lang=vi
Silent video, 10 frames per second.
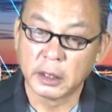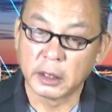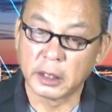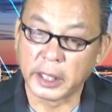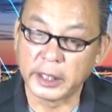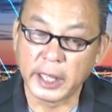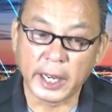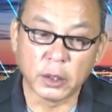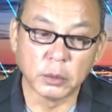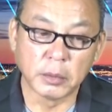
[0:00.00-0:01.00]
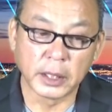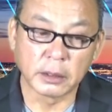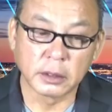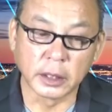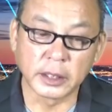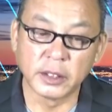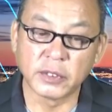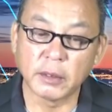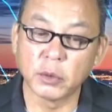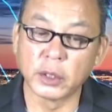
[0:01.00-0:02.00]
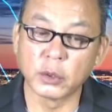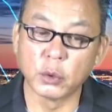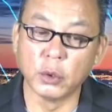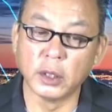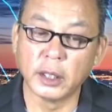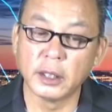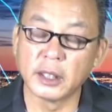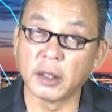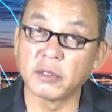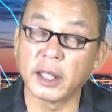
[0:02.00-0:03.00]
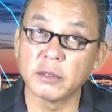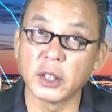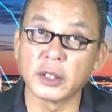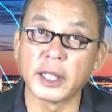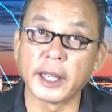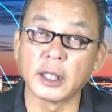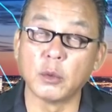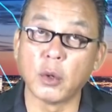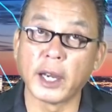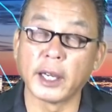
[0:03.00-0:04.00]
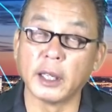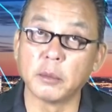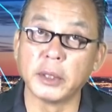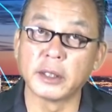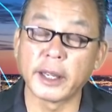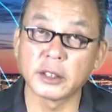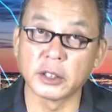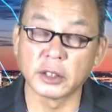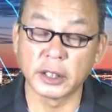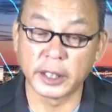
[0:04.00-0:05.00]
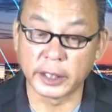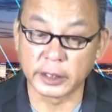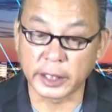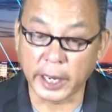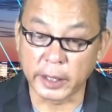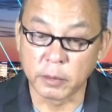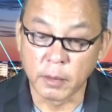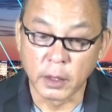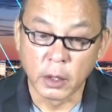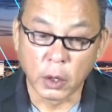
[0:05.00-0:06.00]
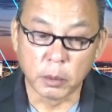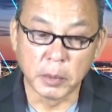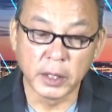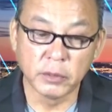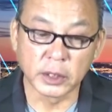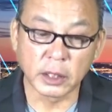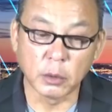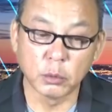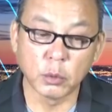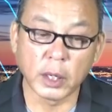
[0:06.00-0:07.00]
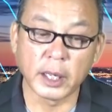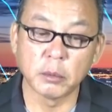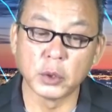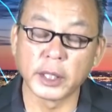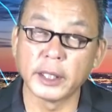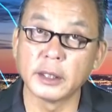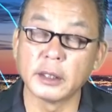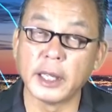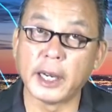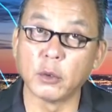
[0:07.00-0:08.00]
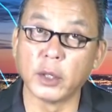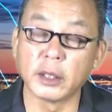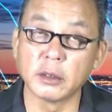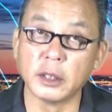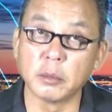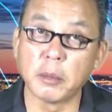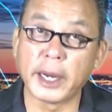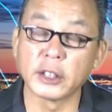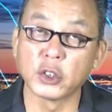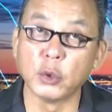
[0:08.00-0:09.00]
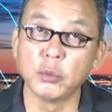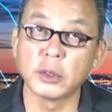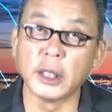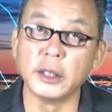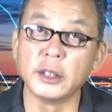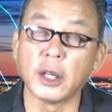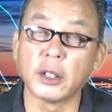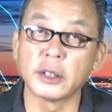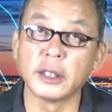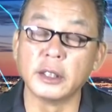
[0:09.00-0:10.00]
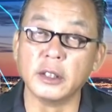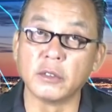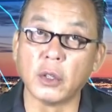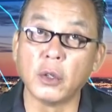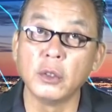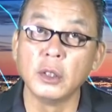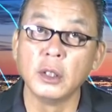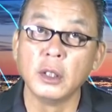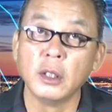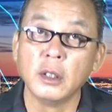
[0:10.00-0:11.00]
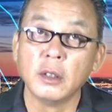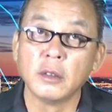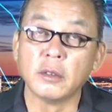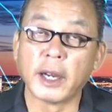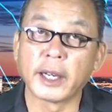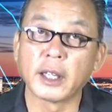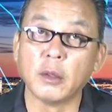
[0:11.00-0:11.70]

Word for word: ờ, lãnh đạo mà thực thi pháp luật của lập pháp do cái đảng cộng hòa ở bên texas thì hiện tại họ mới vừa thông qua một cái đạo luật được mang súng tự do trên đường phố và